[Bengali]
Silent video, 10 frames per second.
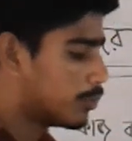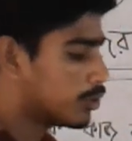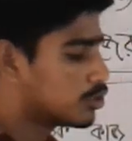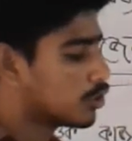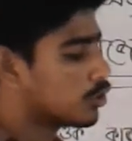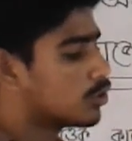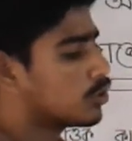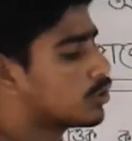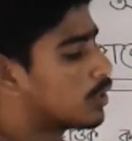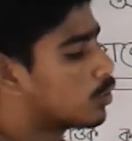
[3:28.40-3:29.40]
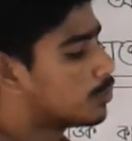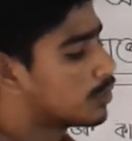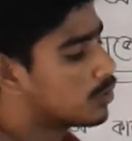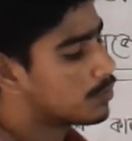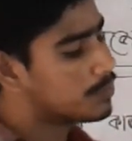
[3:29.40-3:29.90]

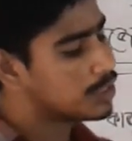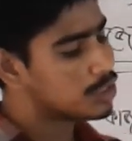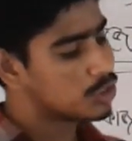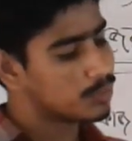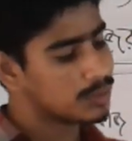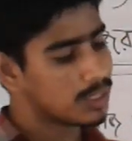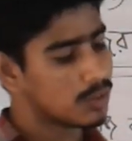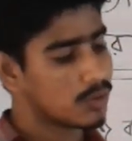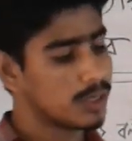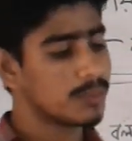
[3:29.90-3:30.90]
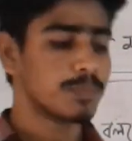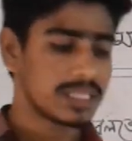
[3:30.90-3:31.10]
পরিচ্ছন্নতাকর্মীগণ বিশ্ববিদ্যালয়